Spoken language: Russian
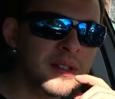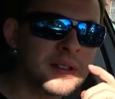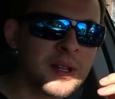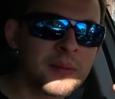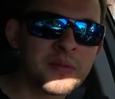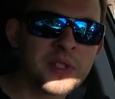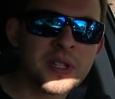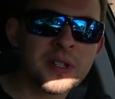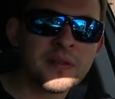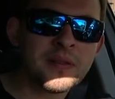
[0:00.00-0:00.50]

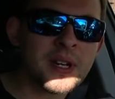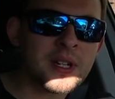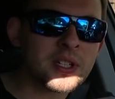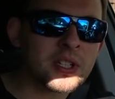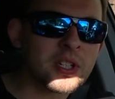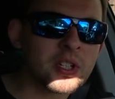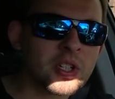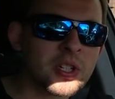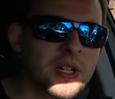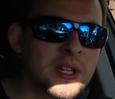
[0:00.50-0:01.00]
там
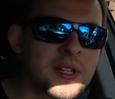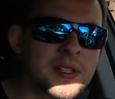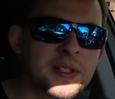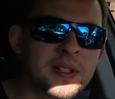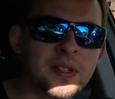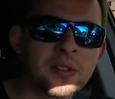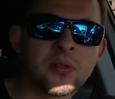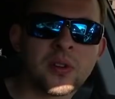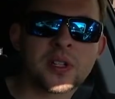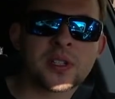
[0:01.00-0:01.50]
деревяшки,
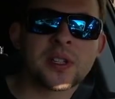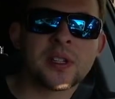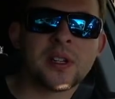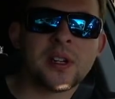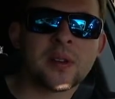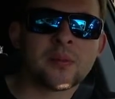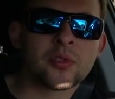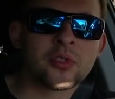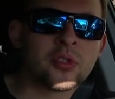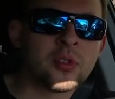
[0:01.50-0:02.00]
железки, ну а с
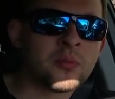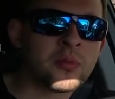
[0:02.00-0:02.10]
грилем что